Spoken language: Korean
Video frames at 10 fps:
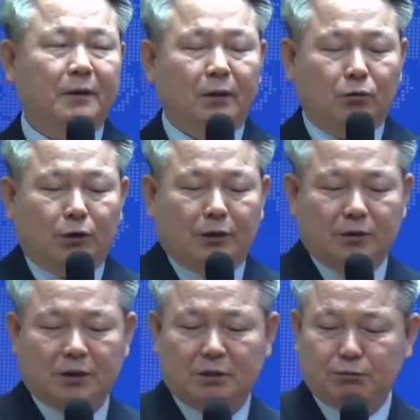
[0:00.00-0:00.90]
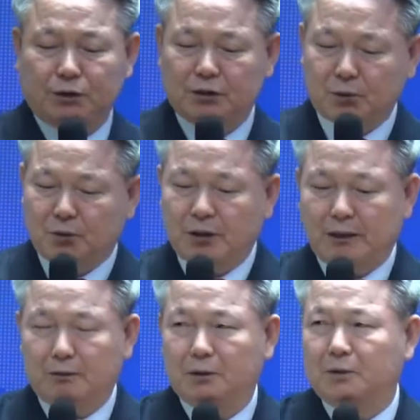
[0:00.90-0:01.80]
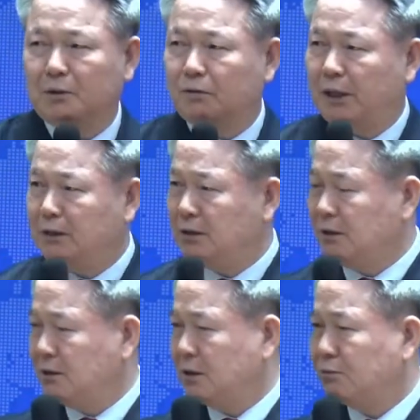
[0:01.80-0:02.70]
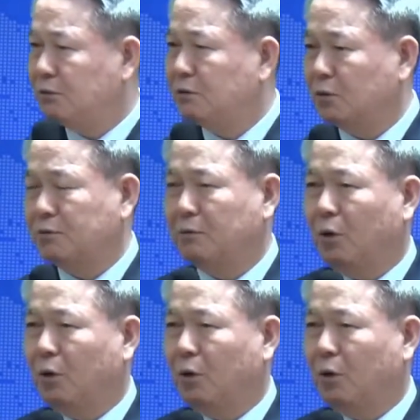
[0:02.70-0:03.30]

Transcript: 우리는 기분이 좋을 때는요, 굉장히 기분이 좋습니다.